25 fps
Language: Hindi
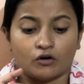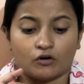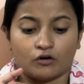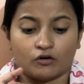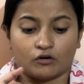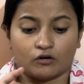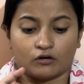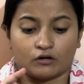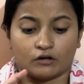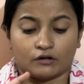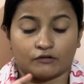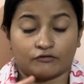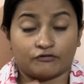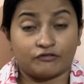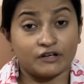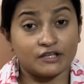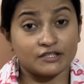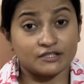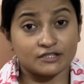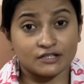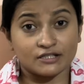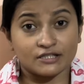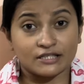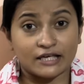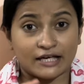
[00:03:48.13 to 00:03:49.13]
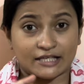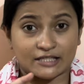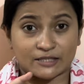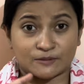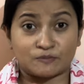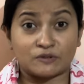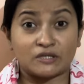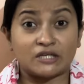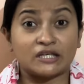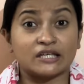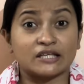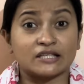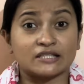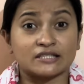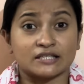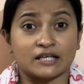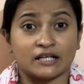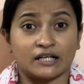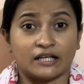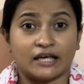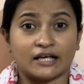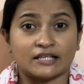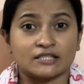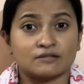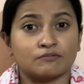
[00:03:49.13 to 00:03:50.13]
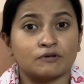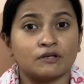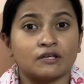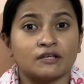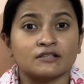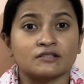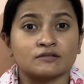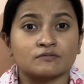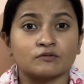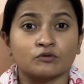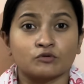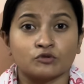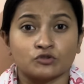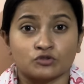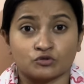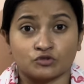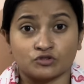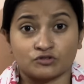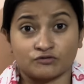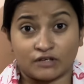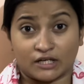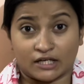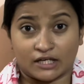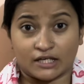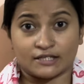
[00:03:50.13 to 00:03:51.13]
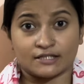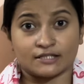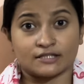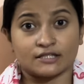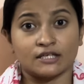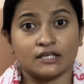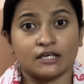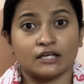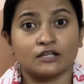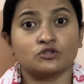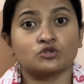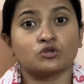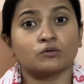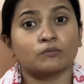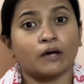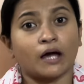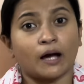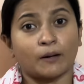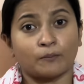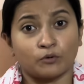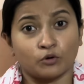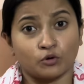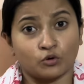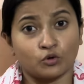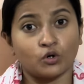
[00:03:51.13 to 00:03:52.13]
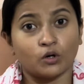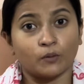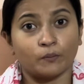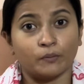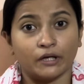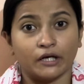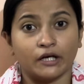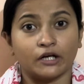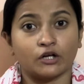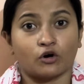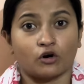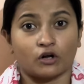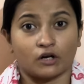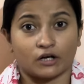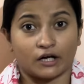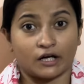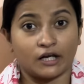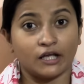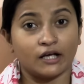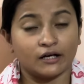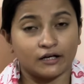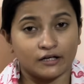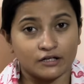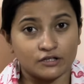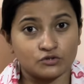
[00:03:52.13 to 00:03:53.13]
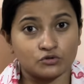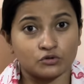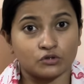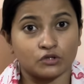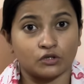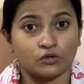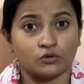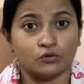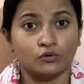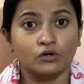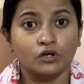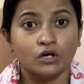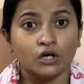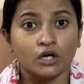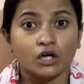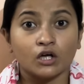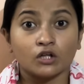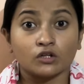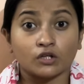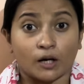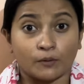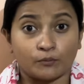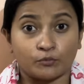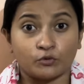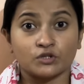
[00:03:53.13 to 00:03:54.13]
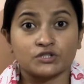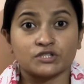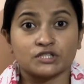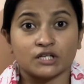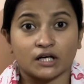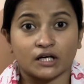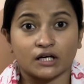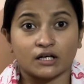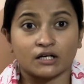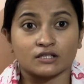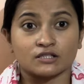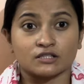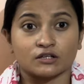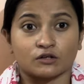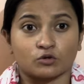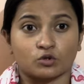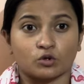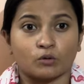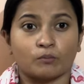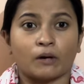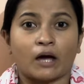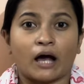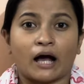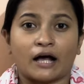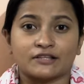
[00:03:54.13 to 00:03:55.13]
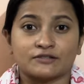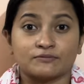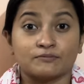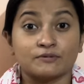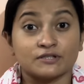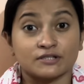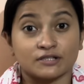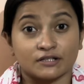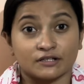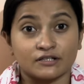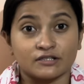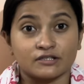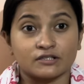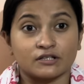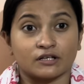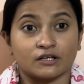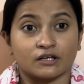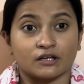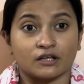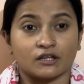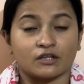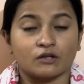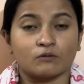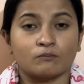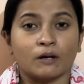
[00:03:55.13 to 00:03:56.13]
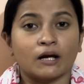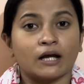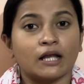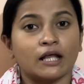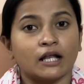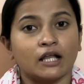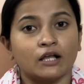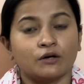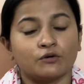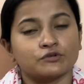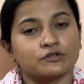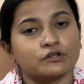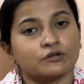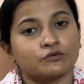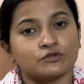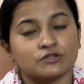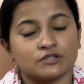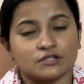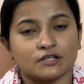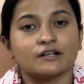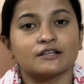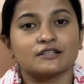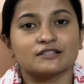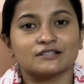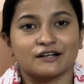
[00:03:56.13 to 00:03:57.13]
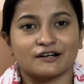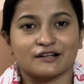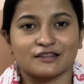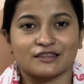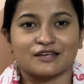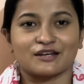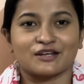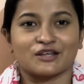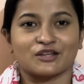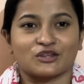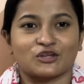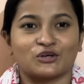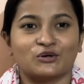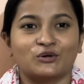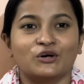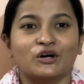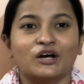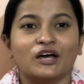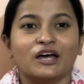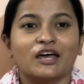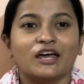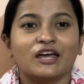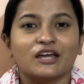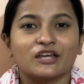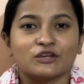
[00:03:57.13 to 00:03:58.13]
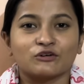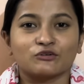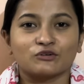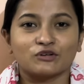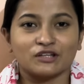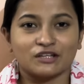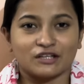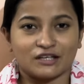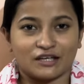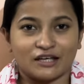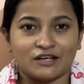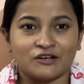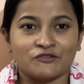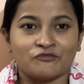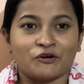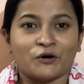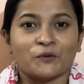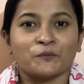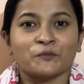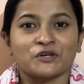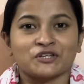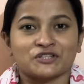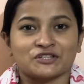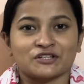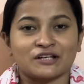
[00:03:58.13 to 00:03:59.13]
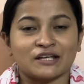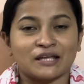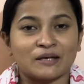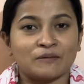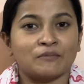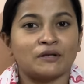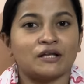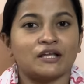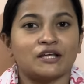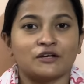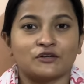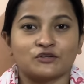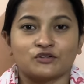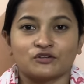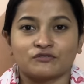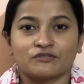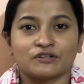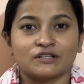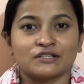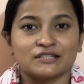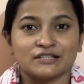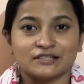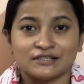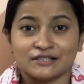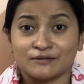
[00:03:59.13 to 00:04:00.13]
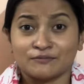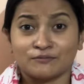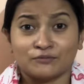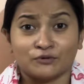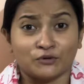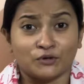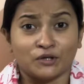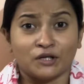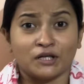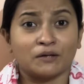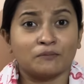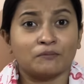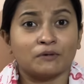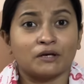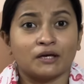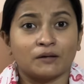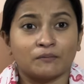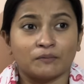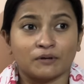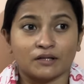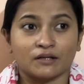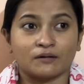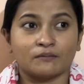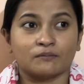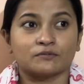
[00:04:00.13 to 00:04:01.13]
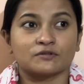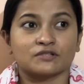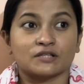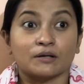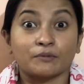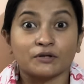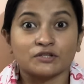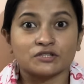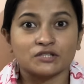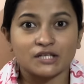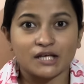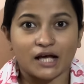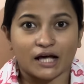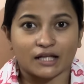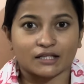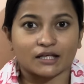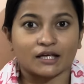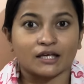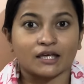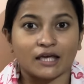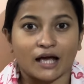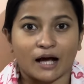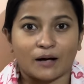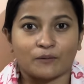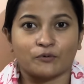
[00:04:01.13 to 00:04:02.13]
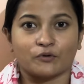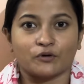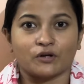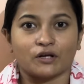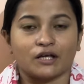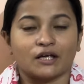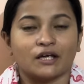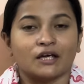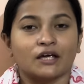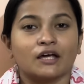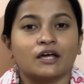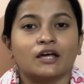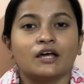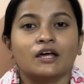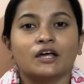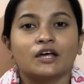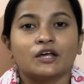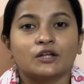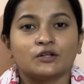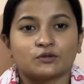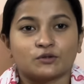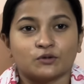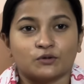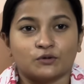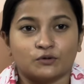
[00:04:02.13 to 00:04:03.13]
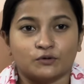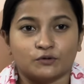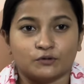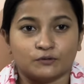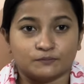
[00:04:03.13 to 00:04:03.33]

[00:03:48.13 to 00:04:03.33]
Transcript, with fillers: और फ्रेशर्स एक्सपीरियंस के लिए एक्सपीरियंस में कुछ कुछ वैकेंसी है जो मैं आप लोग को अपडेट ऑलरेडी कर चुकी हूँ तो आप वो चेक कर सकते हो मैं आज भी सर्च कर रही थी मैं डेली कुछ ना कुछ सर्च करते रहती हूँ क्योंकि इन्फॉर्मेशन नहीं मिलेगी तो फिर चीज़ें बोलने में मतलब समझ नहीं आता क्या बोले तो